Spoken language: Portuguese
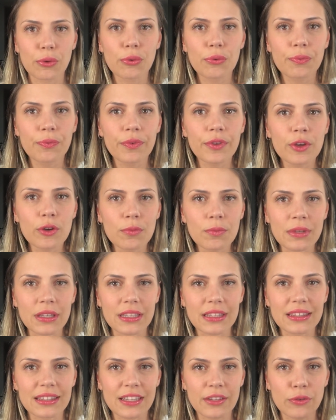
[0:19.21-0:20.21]
O
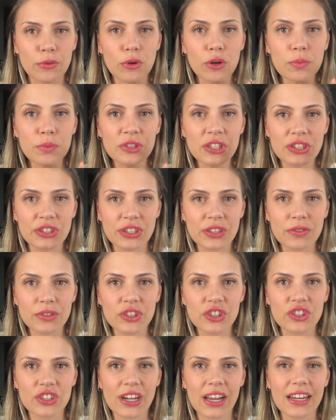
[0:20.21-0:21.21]
filme tem o objetivo
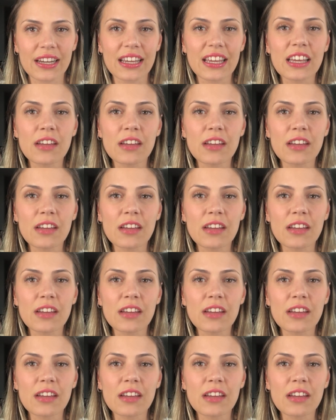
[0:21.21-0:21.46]
de gerar